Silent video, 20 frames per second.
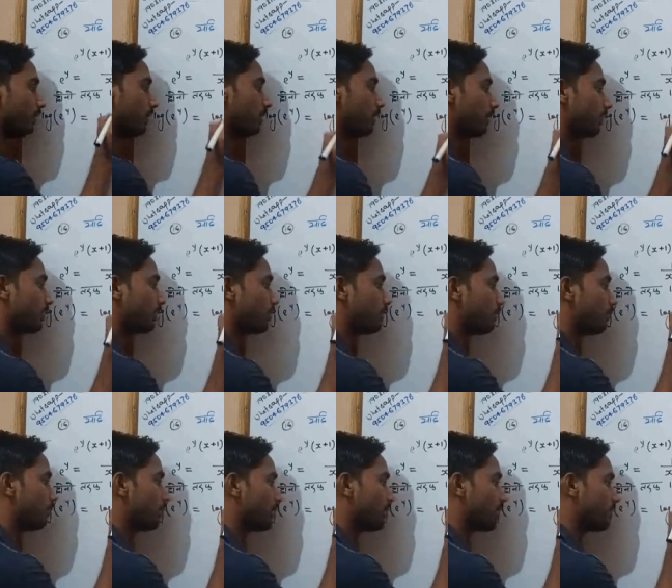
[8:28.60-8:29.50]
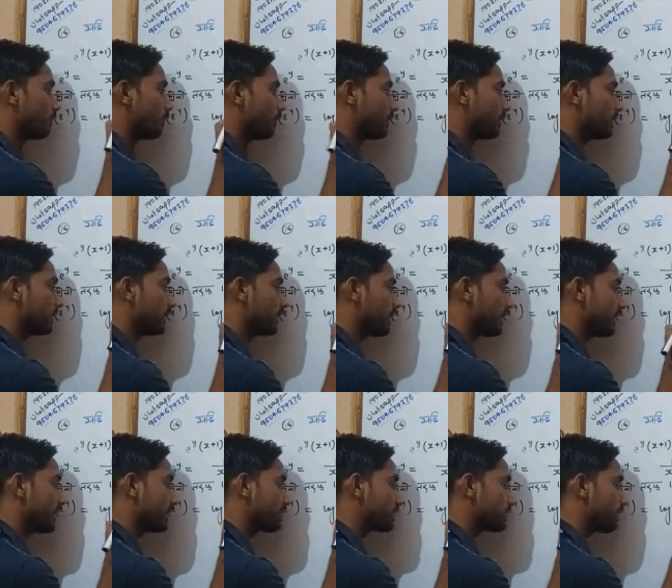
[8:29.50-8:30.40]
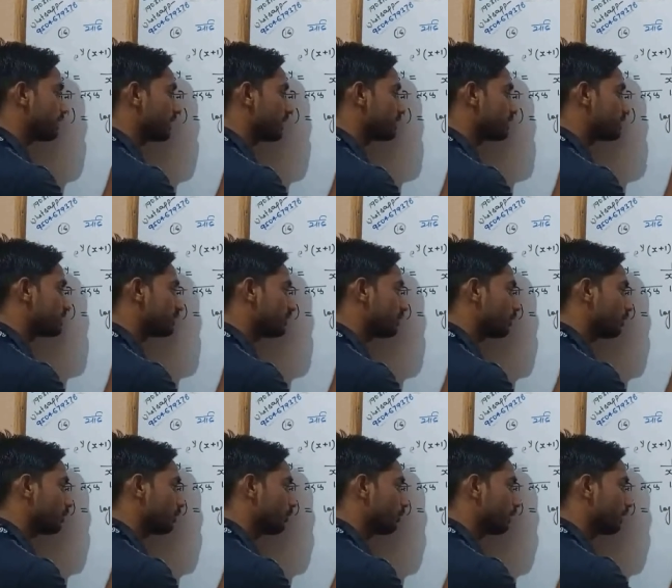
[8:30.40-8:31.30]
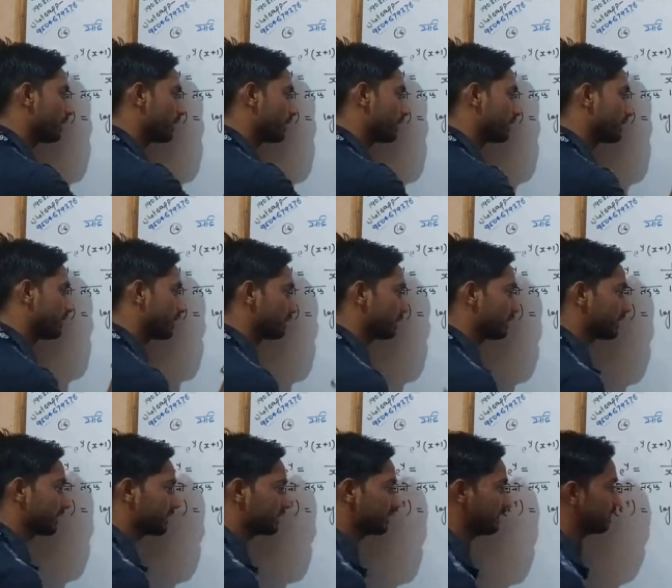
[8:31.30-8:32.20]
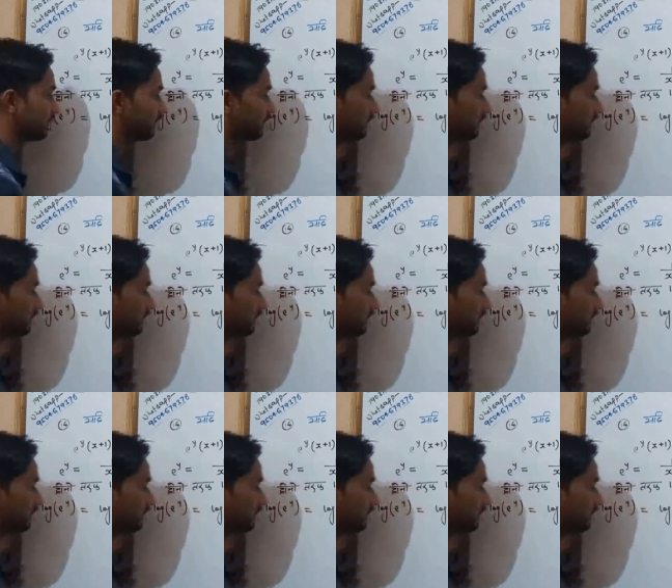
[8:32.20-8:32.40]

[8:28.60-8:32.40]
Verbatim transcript: लॉग वन अपॉन एक्स प्लस वन ये हमने कर दिया